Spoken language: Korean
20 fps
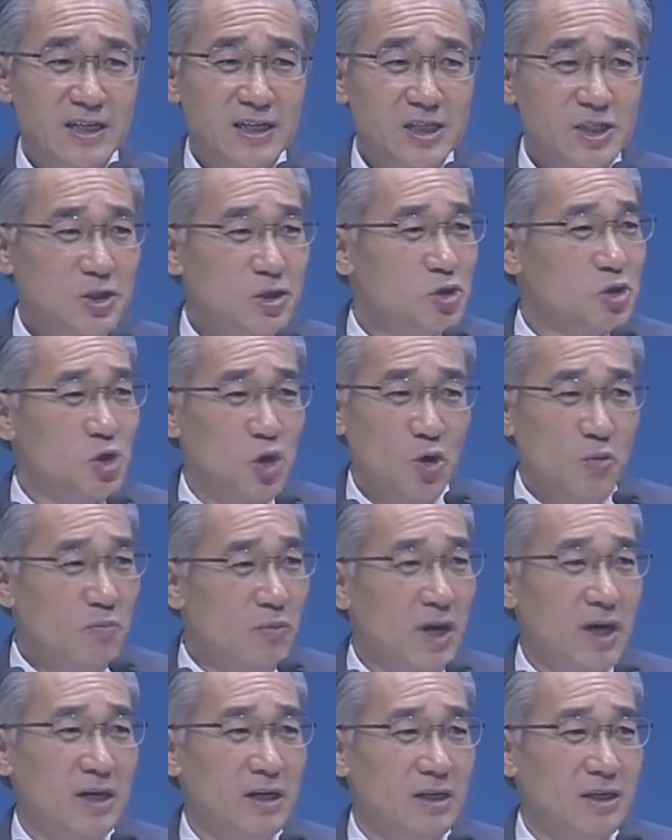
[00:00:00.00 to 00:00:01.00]
이건
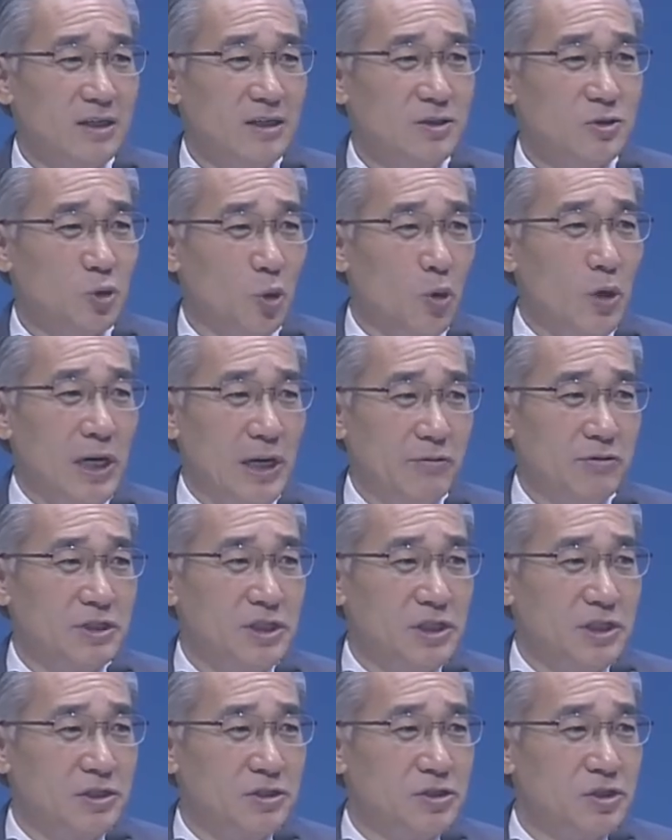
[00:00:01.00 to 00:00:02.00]
정말 놀라운
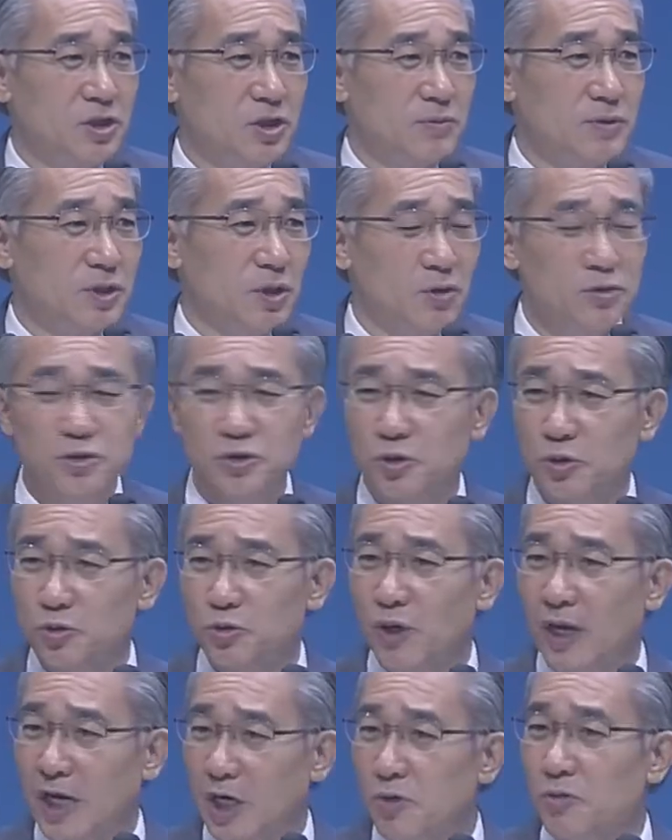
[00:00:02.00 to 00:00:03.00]
일이었죠. 여러분 어느
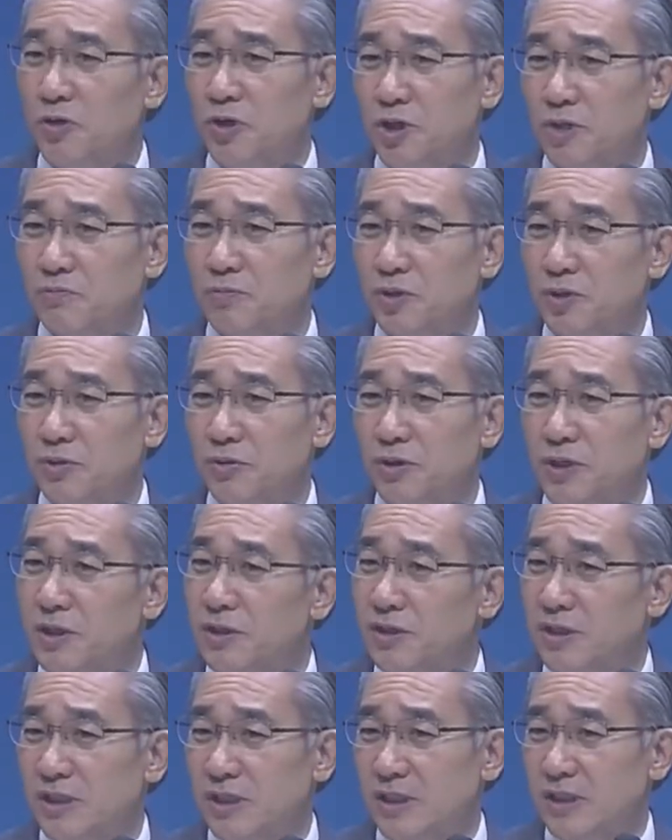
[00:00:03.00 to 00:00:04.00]
정도 알고 있는 분도
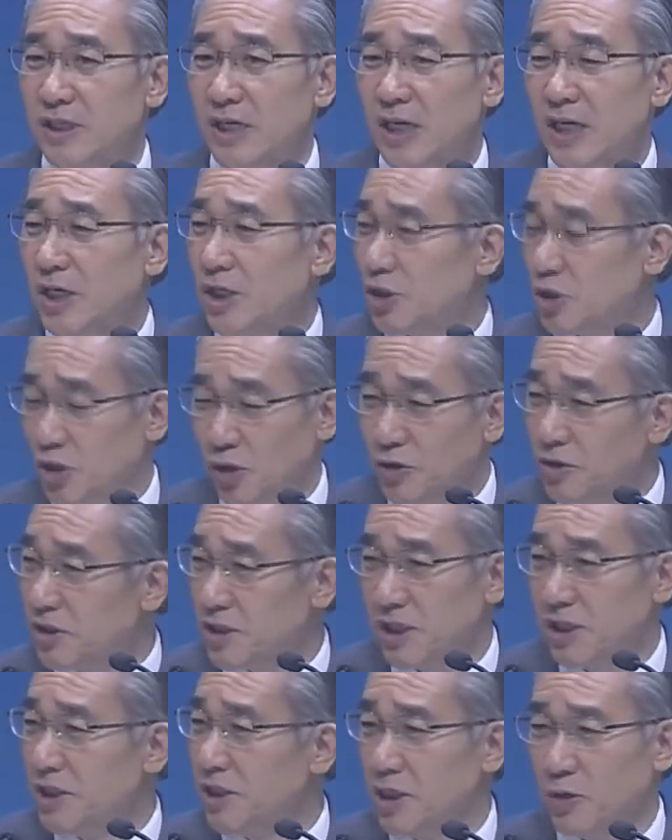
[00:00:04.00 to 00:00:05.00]
이것은
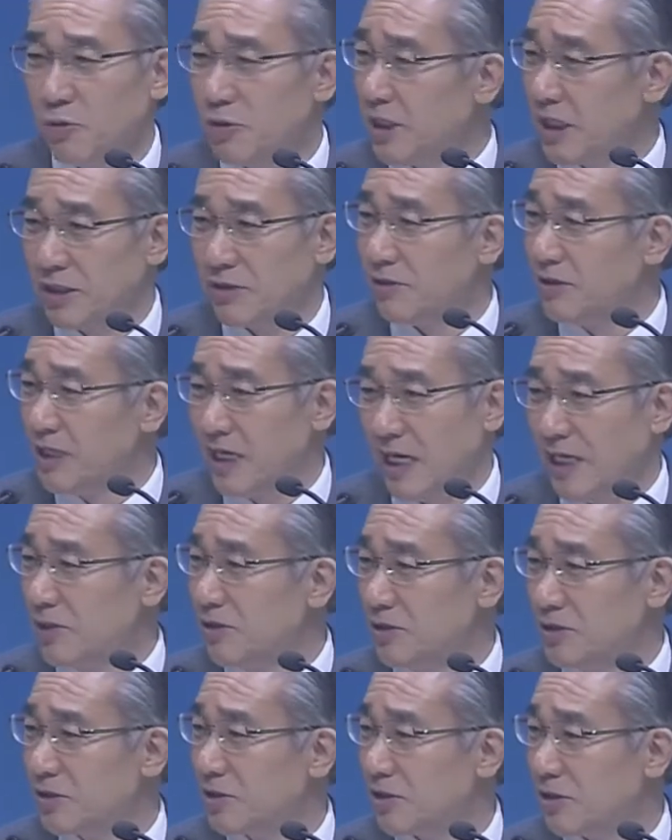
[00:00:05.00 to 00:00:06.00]
정치인들이 원했던 게
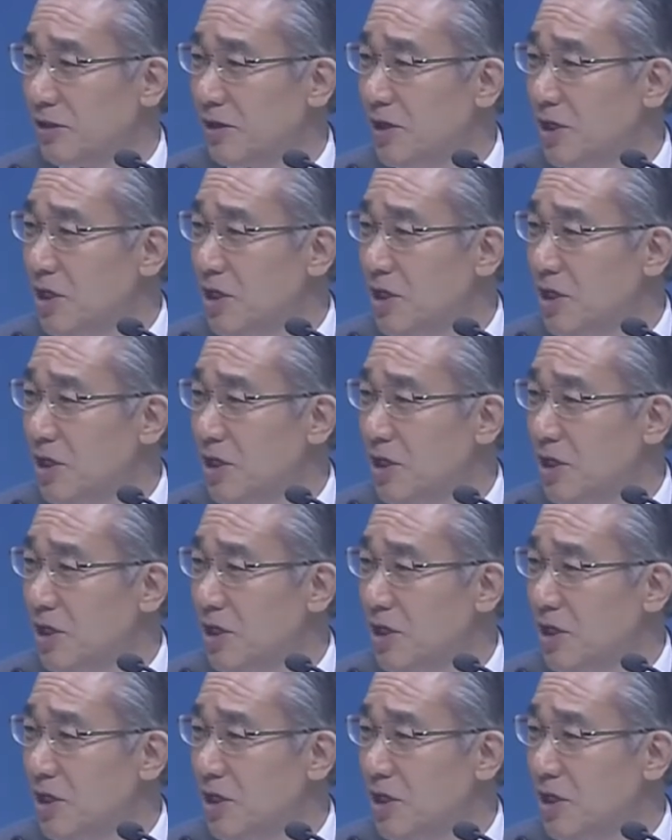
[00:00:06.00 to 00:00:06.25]
아니었어요.